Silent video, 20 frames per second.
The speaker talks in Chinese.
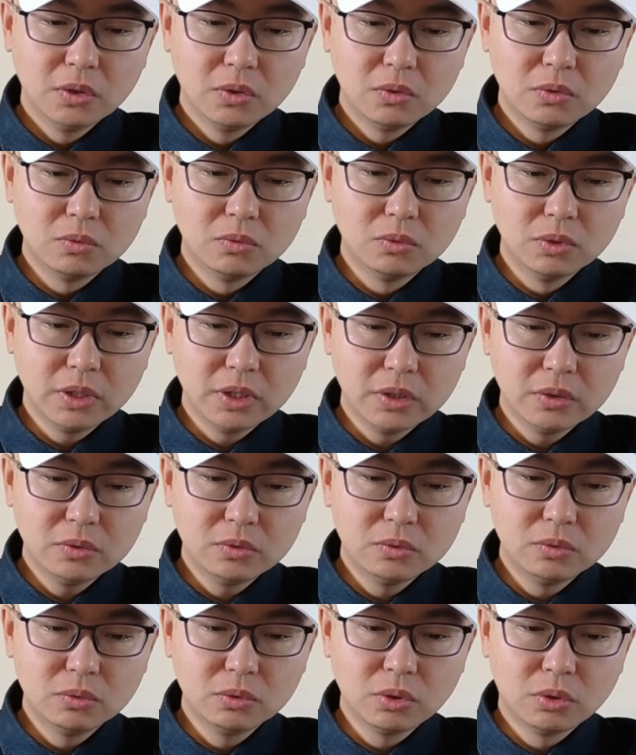互联
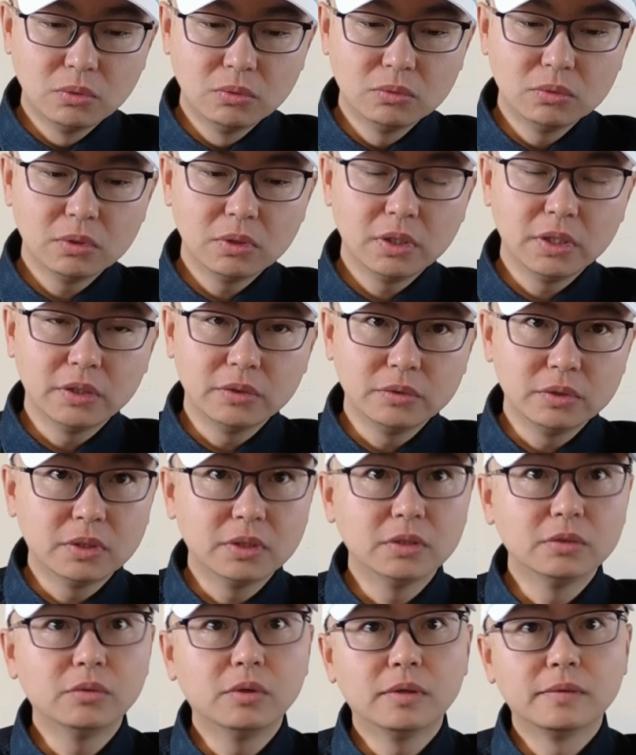互通领域
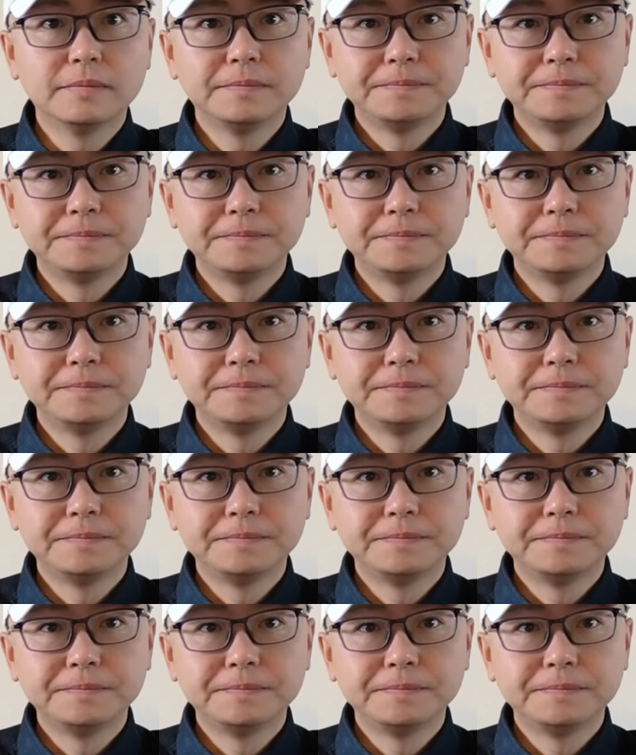合作，